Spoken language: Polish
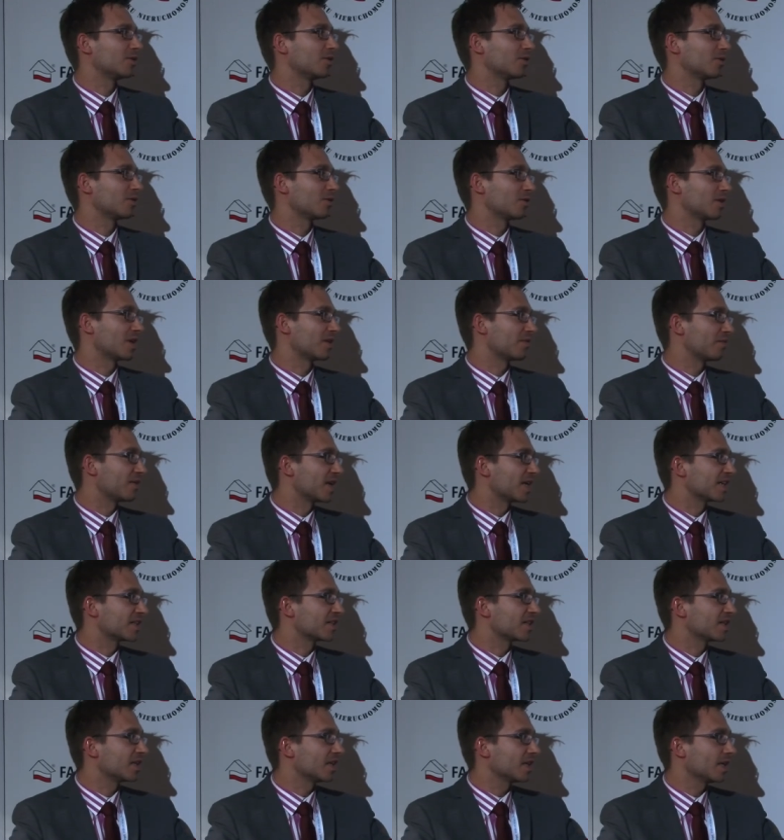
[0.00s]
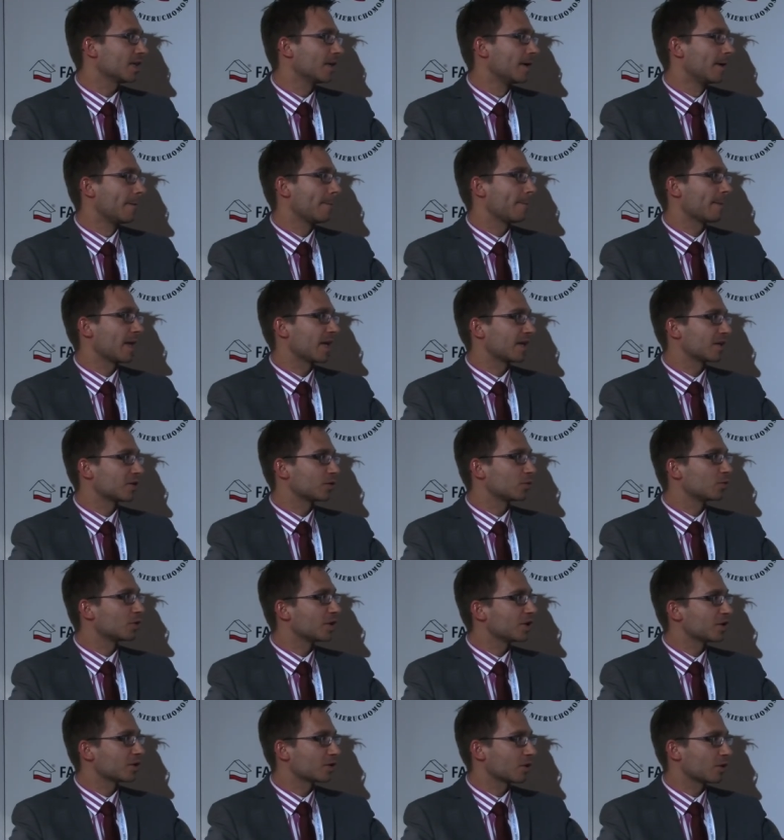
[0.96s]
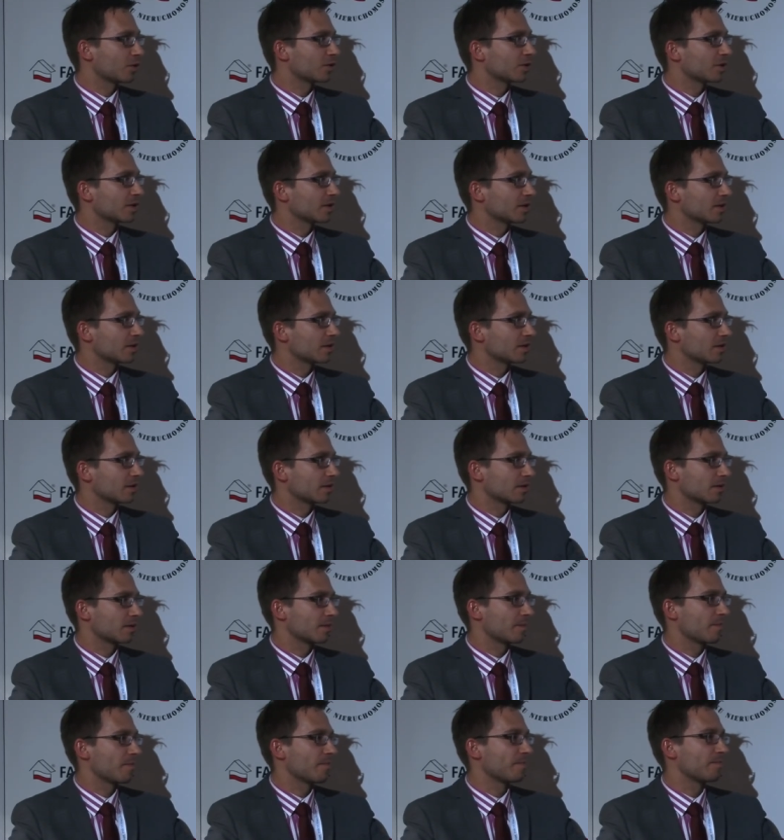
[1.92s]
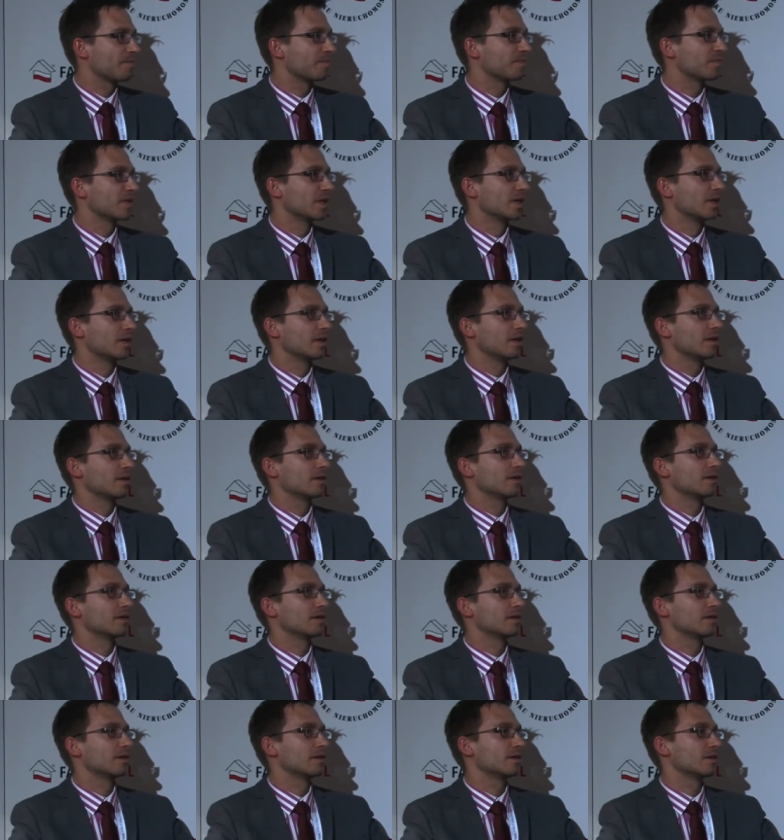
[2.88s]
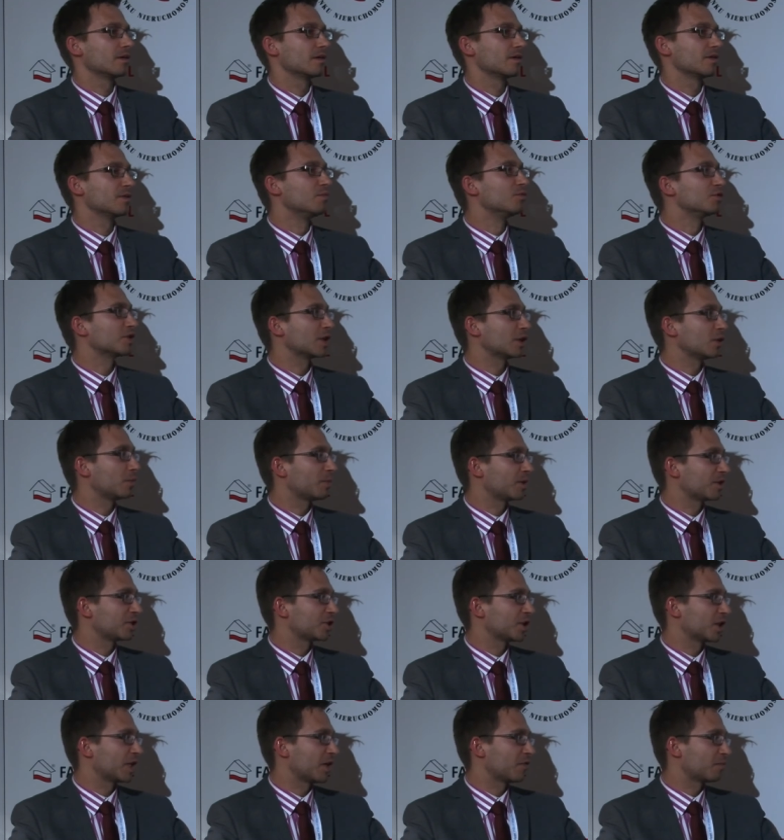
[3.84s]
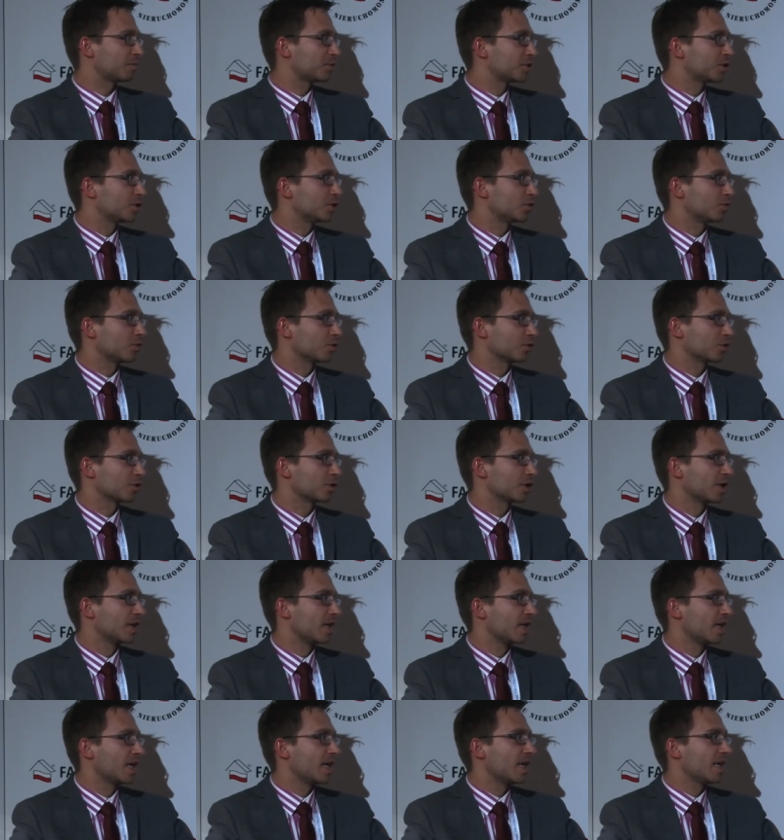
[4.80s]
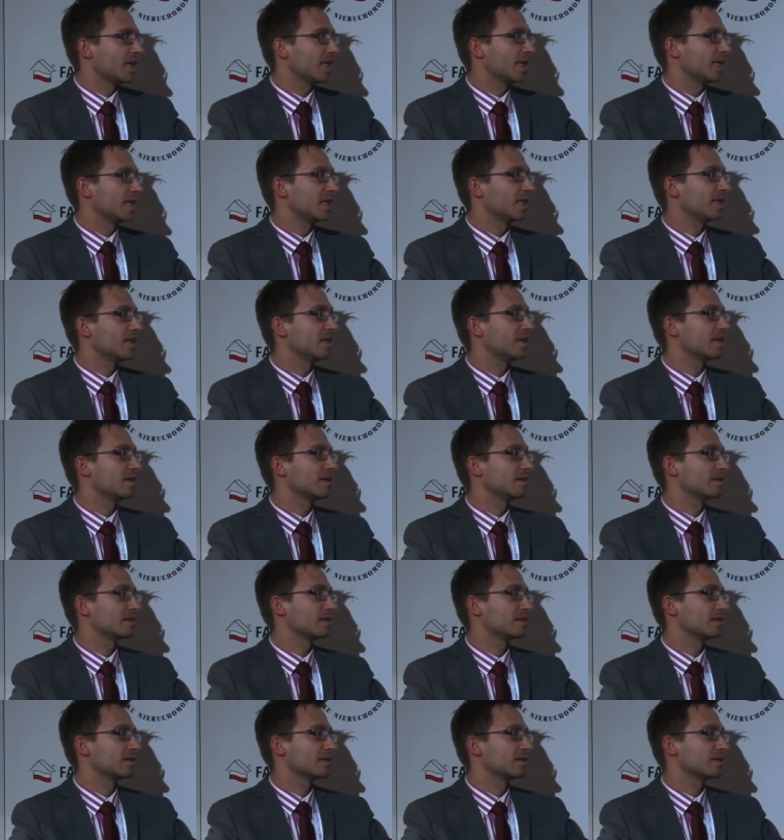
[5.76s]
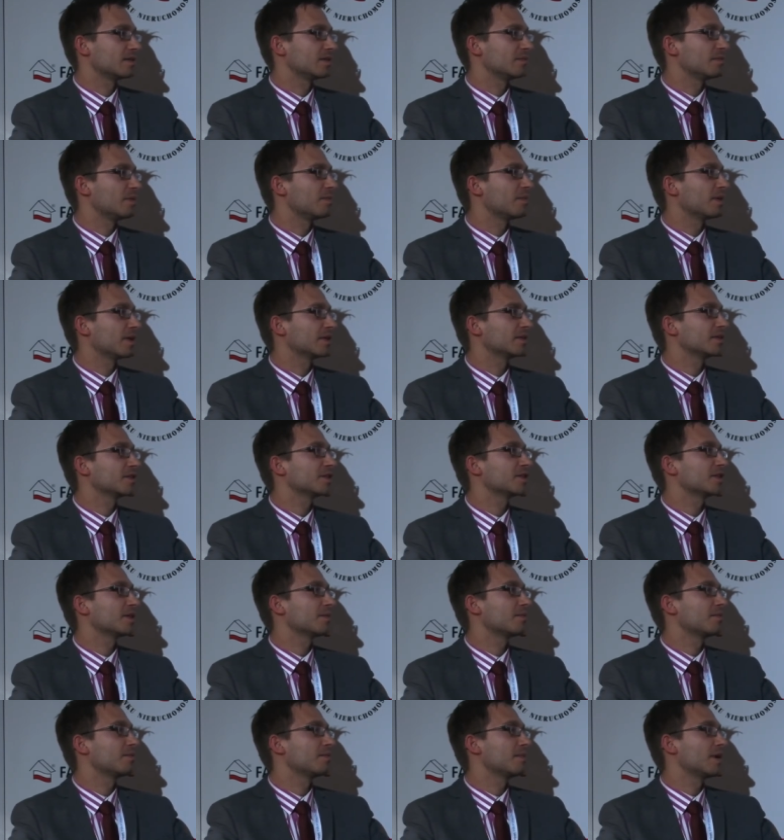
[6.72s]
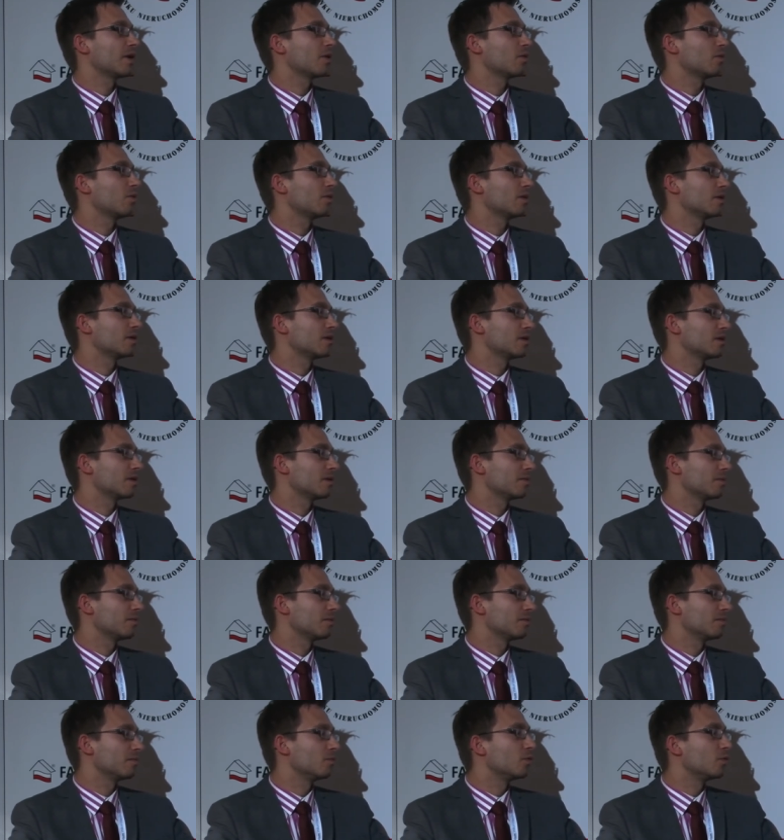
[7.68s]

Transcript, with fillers: do refleksji, ale z drugiej strony e, zmusza do patrzenia w przyszłość. I e, gdyby Pan się miał, e,